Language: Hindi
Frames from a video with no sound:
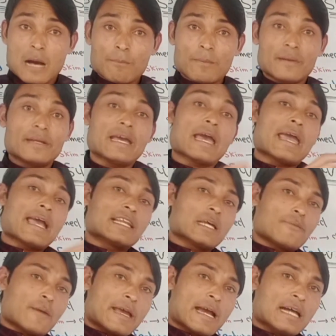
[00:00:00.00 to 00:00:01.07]
आपने एक
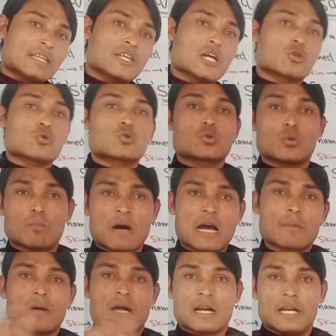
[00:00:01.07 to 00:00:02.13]
दफा याद किया तो उसको
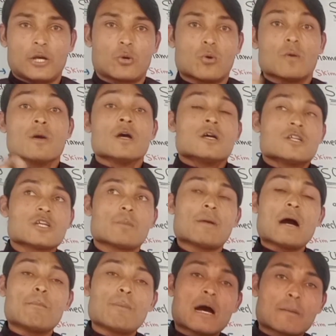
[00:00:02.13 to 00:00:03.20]
बार बार लिखो
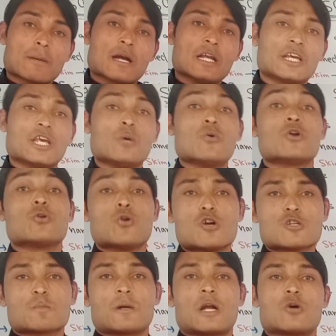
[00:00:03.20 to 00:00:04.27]
जब आप बार बार लिखी वो
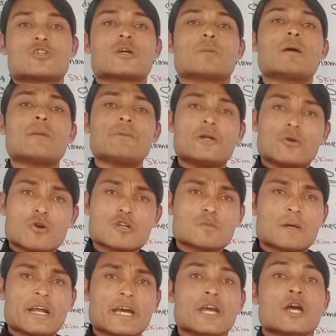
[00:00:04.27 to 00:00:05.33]
नोट्स बनाओ जब आपने नोट्स
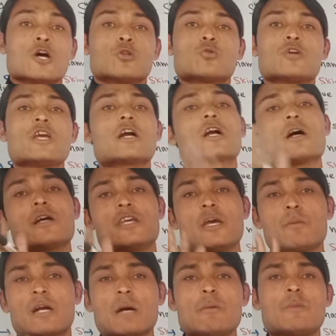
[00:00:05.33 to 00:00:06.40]
बनाए तो ये
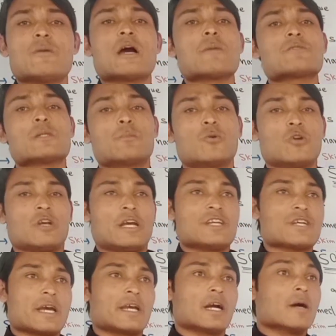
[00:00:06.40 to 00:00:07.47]
ये कभी भी आपसे भूल
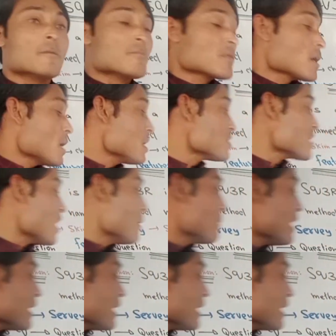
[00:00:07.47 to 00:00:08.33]
नहीं जाएगा अच्छा